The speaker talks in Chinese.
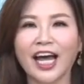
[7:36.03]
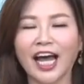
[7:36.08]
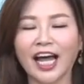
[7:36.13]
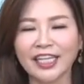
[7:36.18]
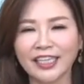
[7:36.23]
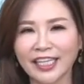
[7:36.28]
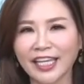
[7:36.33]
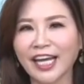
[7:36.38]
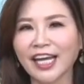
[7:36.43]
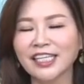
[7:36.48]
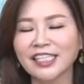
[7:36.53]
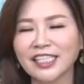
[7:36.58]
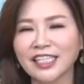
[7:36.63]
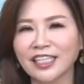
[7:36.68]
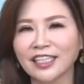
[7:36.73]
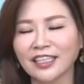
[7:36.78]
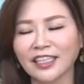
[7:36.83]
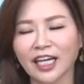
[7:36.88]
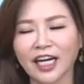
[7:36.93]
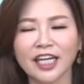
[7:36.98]
很贴
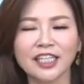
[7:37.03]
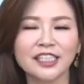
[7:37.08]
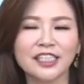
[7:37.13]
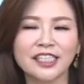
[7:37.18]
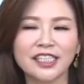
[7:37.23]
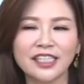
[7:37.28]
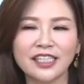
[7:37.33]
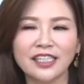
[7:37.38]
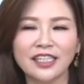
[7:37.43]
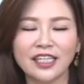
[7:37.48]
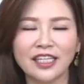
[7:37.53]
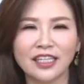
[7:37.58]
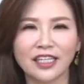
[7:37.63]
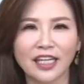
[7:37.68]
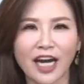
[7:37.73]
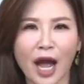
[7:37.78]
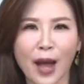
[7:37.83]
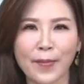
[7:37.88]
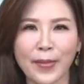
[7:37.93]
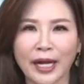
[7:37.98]
心的、很细腻
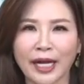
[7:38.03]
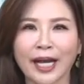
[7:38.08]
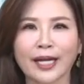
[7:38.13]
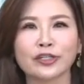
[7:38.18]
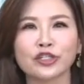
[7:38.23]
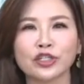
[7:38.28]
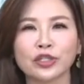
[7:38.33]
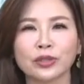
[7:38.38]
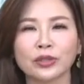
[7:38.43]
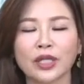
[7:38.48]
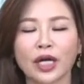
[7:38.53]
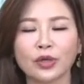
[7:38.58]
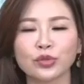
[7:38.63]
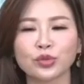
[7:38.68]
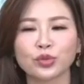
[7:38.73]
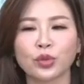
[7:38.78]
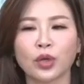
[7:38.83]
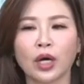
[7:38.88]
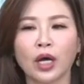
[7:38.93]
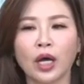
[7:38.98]
的，让他们感受到
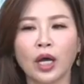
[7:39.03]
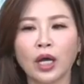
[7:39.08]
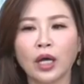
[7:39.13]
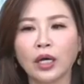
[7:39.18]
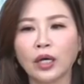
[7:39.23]
说，